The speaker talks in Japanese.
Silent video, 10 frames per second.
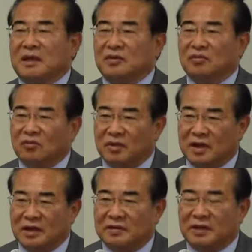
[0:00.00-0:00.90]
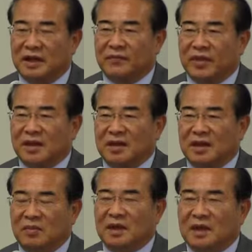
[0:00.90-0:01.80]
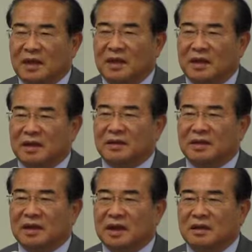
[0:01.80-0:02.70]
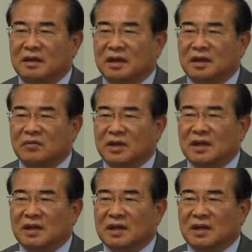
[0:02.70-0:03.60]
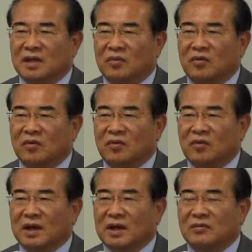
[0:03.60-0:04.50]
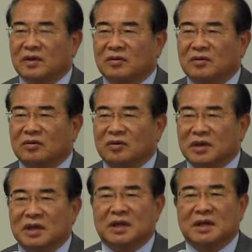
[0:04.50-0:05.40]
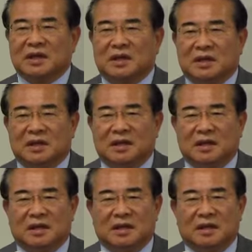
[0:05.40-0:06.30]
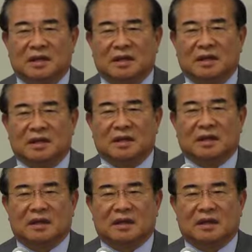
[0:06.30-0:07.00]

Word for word: そこでですね今世界的に見ていただいても分かりますように、エ